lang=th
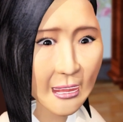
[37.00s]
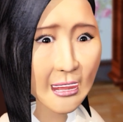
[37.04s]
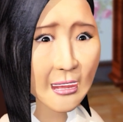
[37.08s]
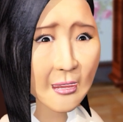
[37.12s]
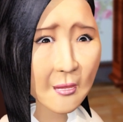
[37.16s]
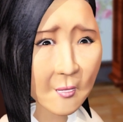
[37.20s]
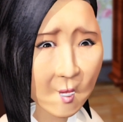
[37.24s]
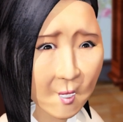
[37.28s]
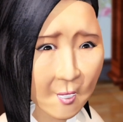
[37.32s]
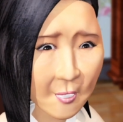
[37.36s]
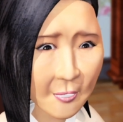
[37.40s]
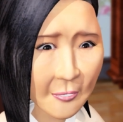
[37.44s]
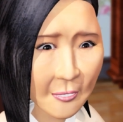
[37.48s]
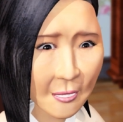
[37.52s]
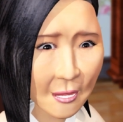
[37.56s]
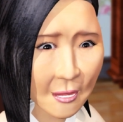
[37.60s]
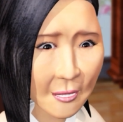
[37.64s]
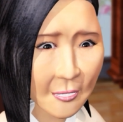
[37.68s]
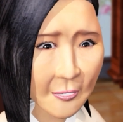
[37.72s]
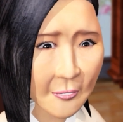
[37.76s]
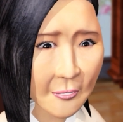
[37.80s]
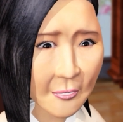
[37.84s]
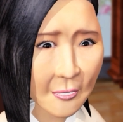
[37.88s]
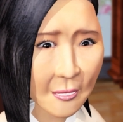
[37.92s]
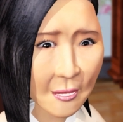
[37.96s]
อุ๊ยคอ
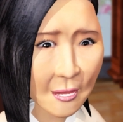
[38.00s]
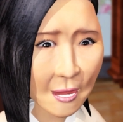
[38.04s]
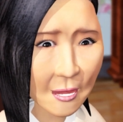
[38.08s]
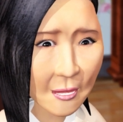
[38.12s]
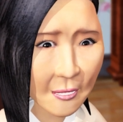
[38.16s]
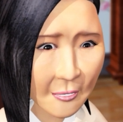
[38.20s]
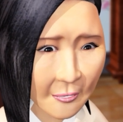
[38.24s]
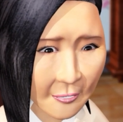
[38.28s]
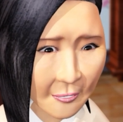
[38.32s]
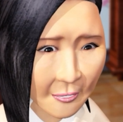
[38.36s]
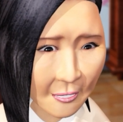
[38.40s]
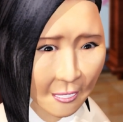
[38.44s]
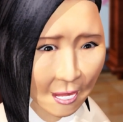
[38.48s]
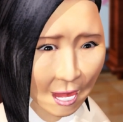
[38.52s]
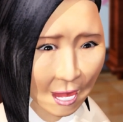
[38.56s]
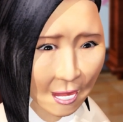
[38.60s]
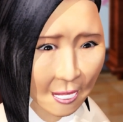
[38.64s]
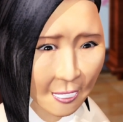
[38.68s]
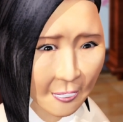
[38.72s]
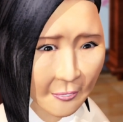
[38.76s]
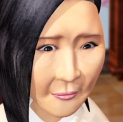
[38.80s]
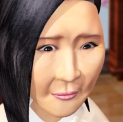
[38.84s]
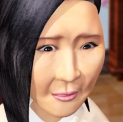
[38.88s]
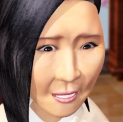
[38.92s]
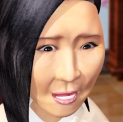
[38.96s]
มดิฉันเป็นอะไรไปหรือ
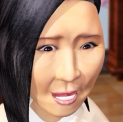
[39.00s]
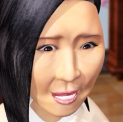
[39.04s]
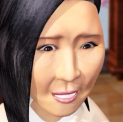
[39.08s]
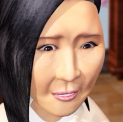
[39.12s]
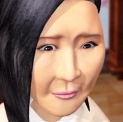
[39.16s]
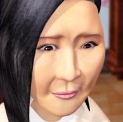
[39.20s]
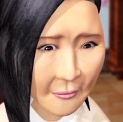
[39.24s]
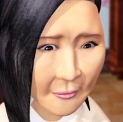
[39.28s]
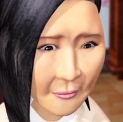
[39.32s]
เปล่าเนี่ย